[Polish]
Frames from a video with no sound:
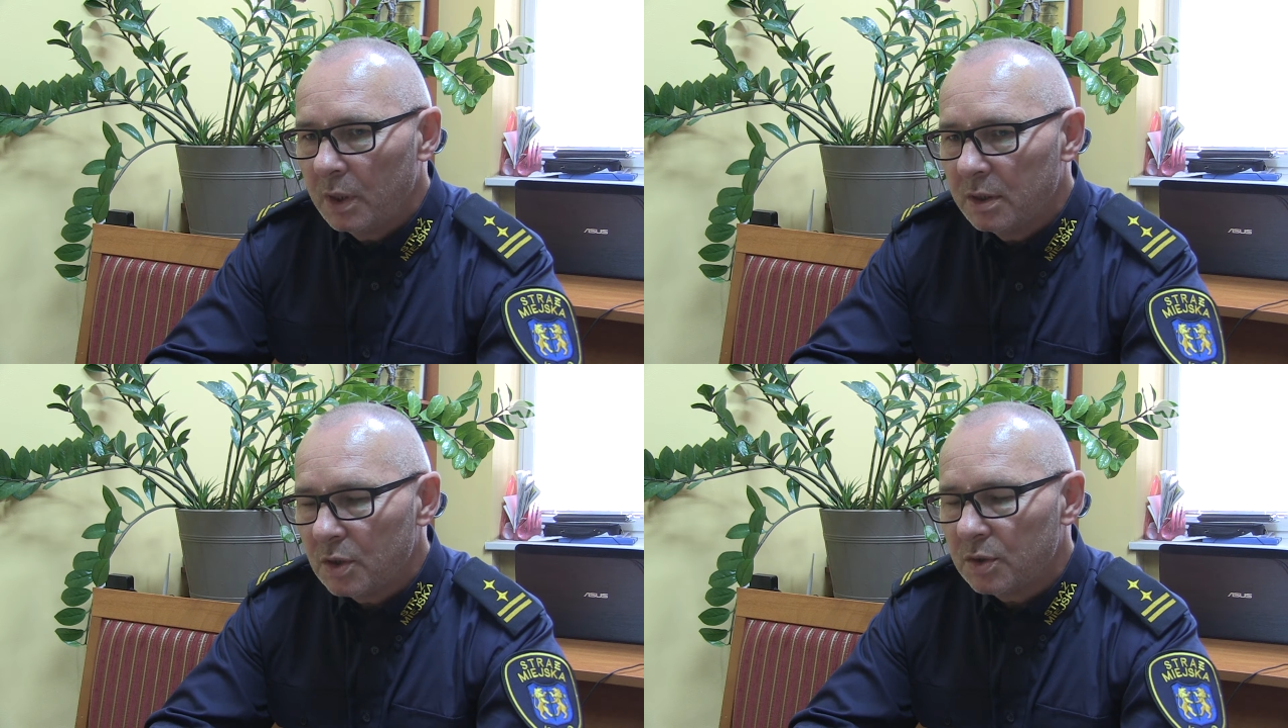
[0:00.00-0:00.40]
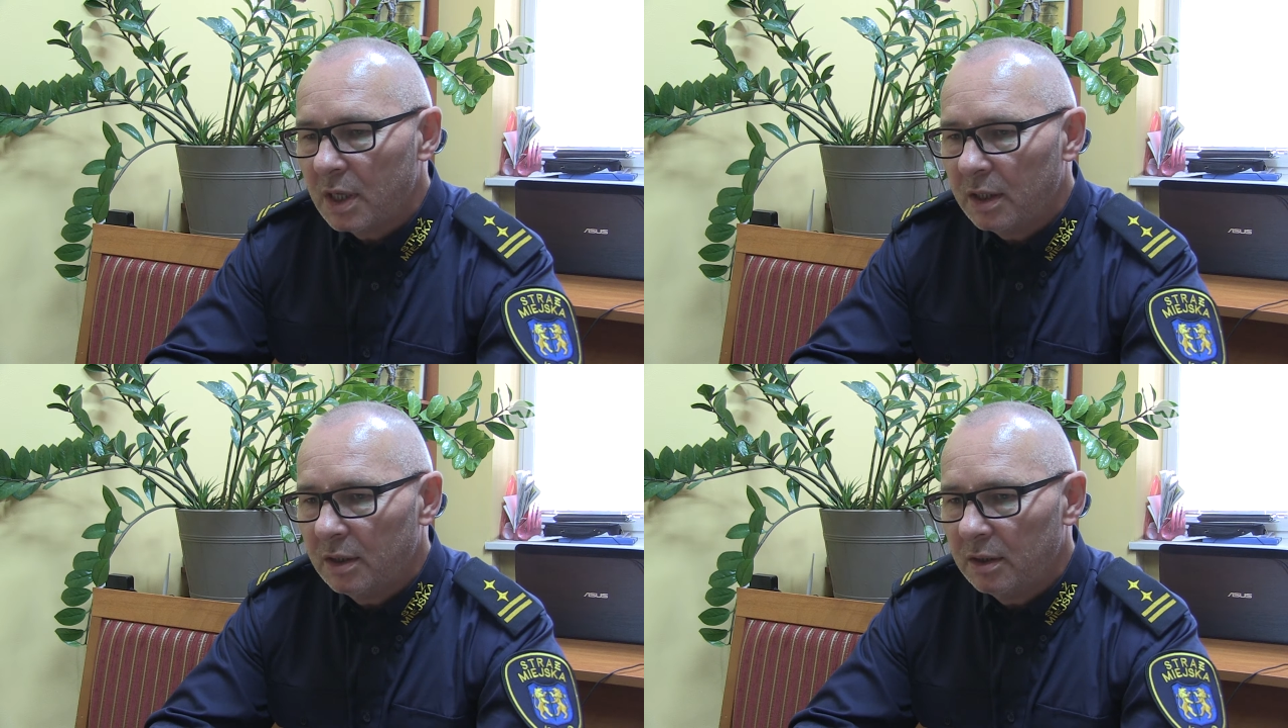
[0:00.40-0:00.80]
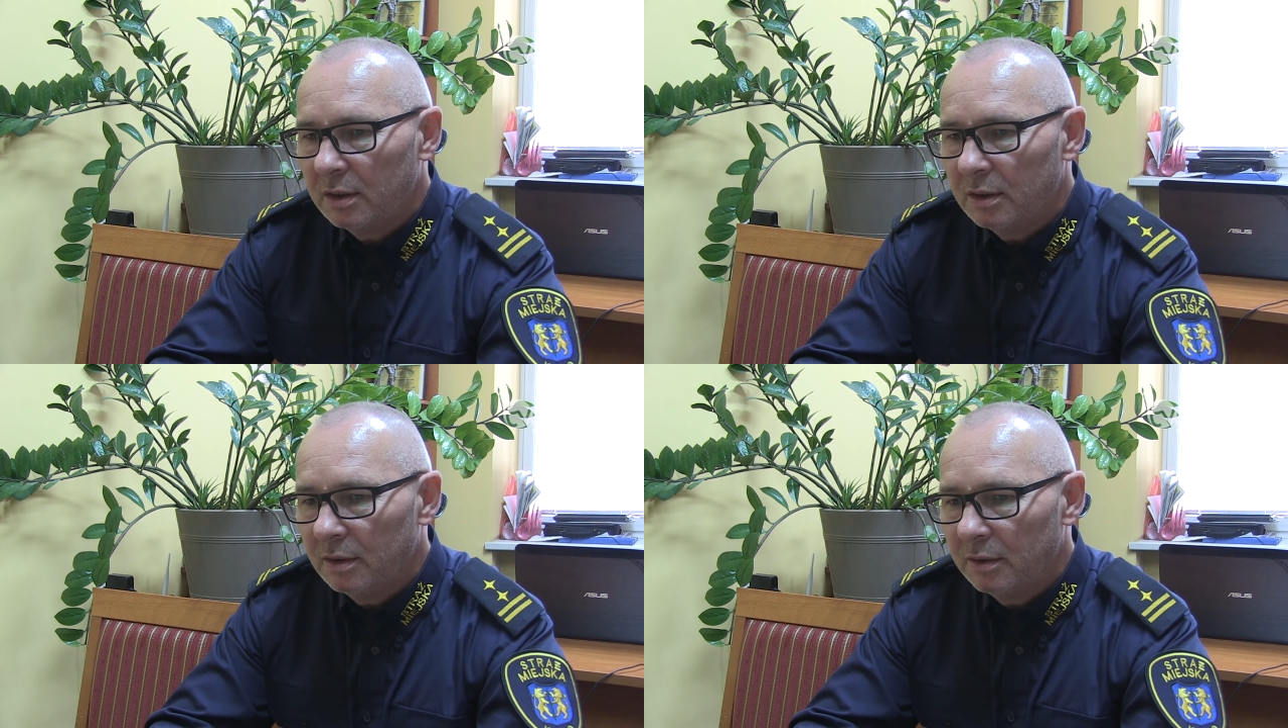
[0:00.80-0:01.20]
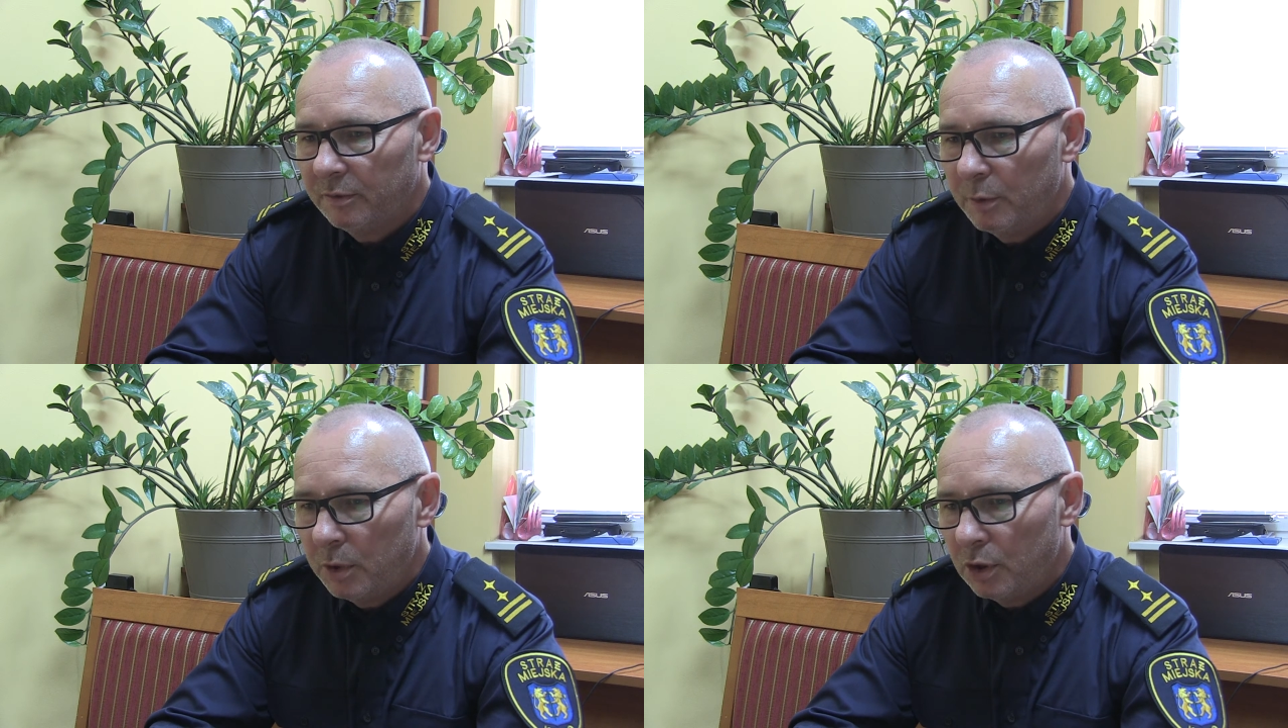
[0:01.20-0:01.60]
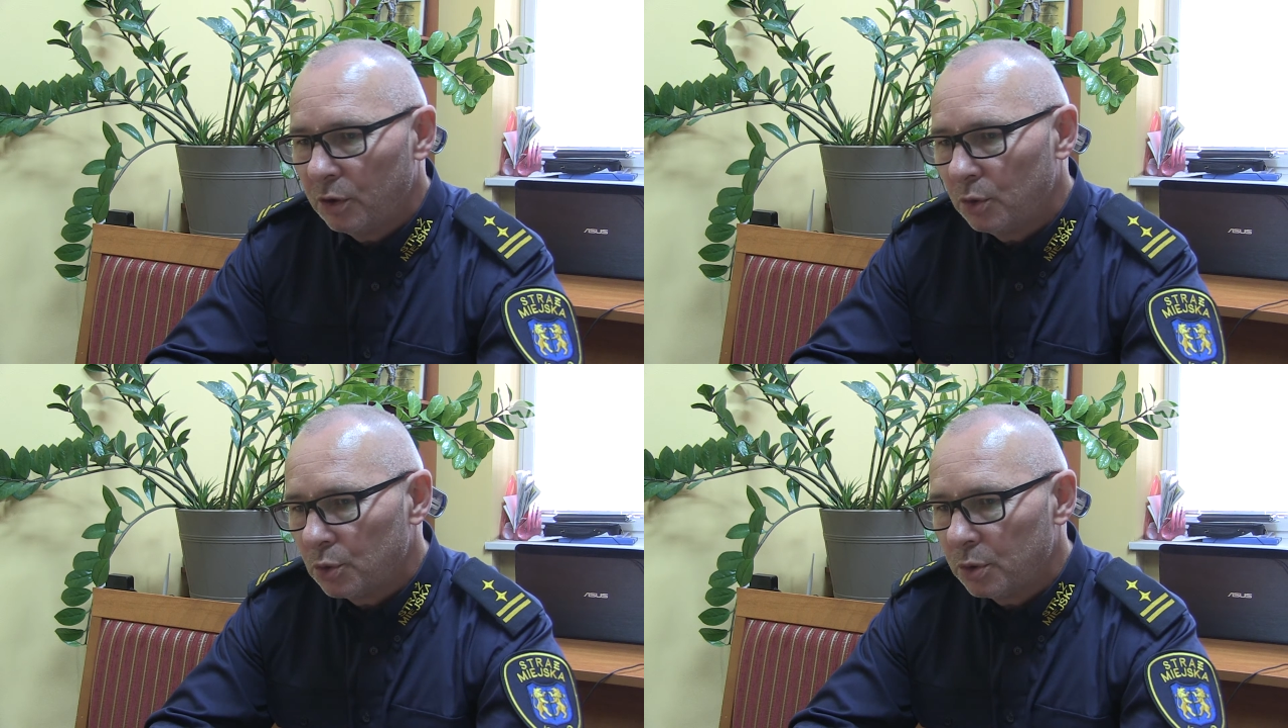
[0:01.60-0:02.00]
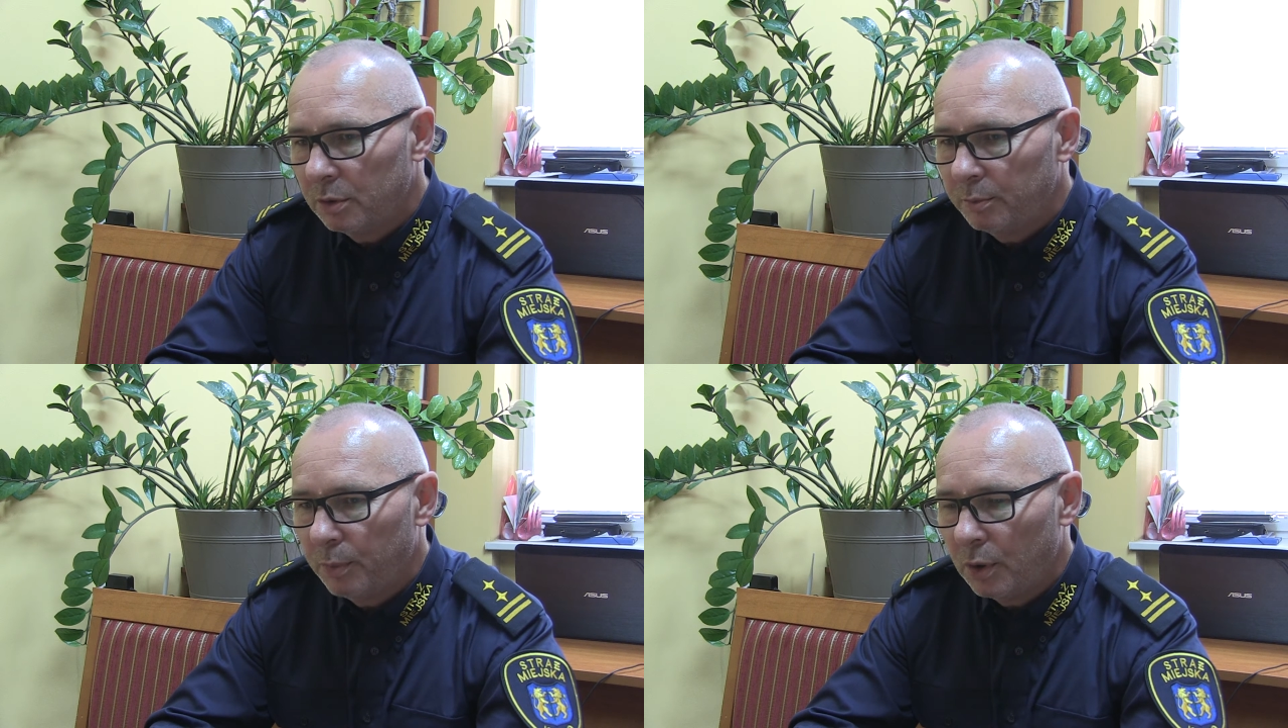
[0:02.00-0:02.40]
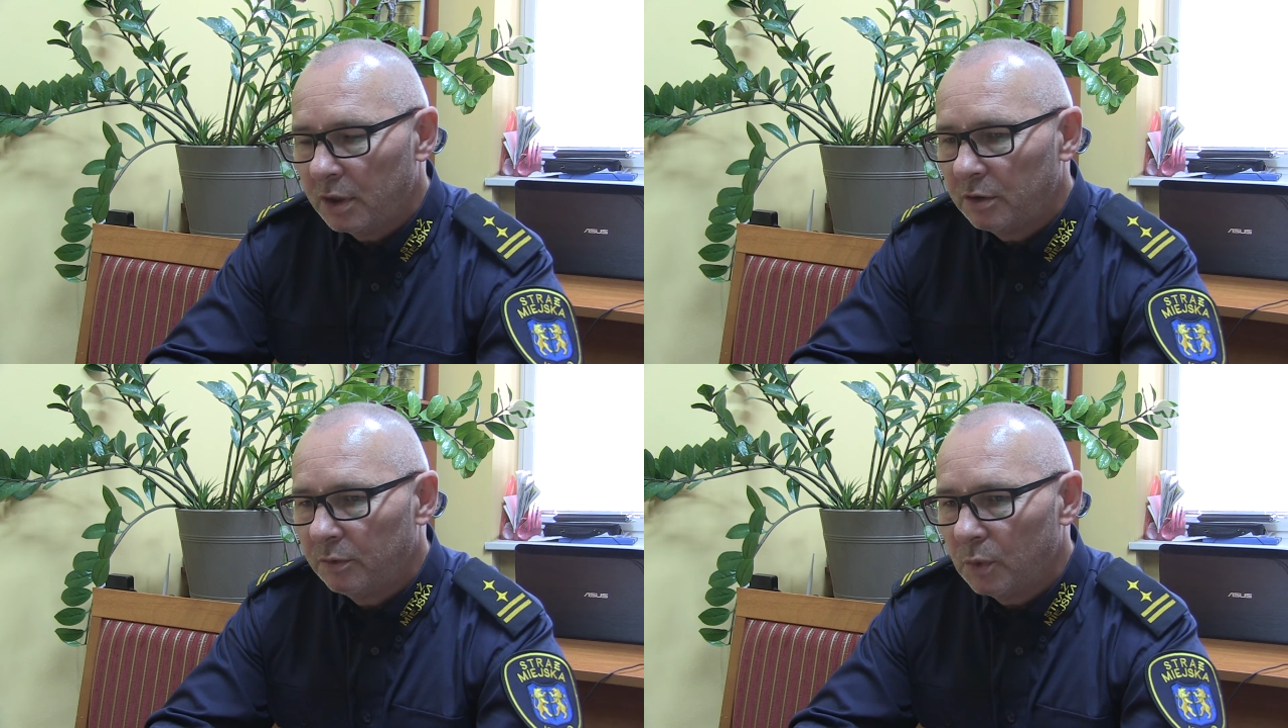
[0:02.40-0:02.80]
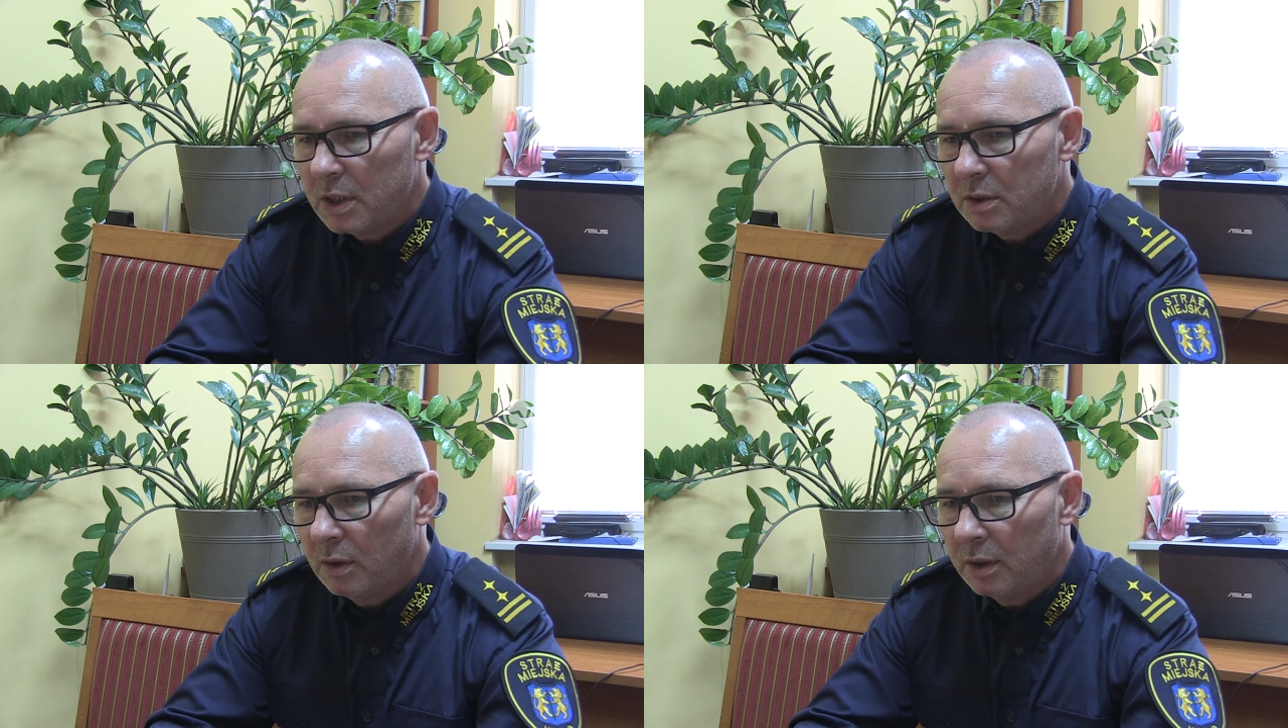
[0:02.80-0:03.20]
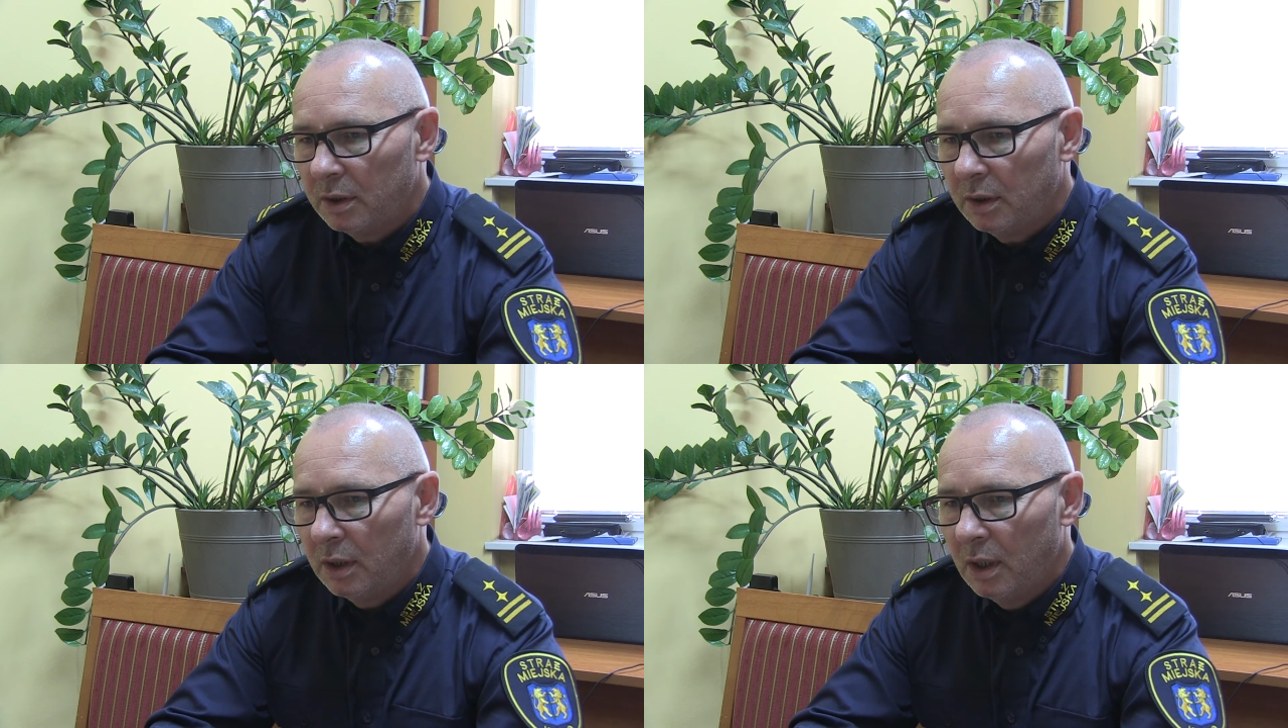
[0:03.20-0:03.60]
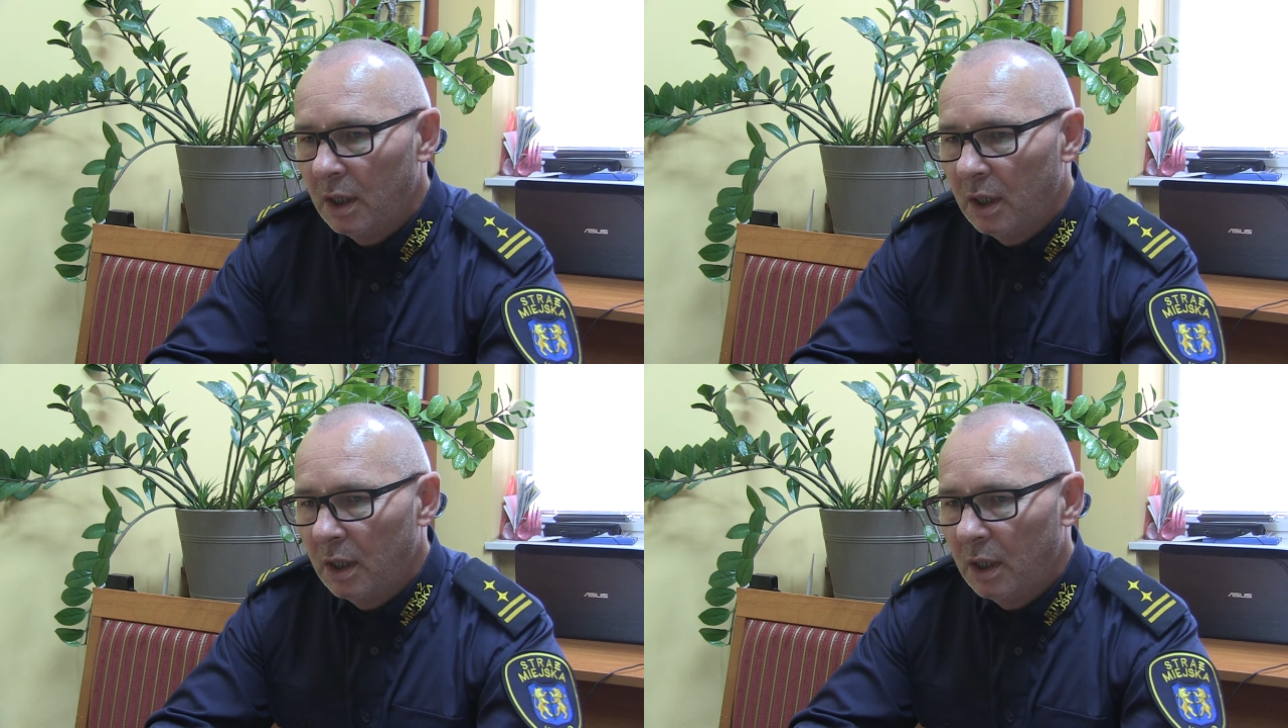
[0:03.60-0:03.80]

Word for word: zostanie e, wymieniony już ponad 12-letni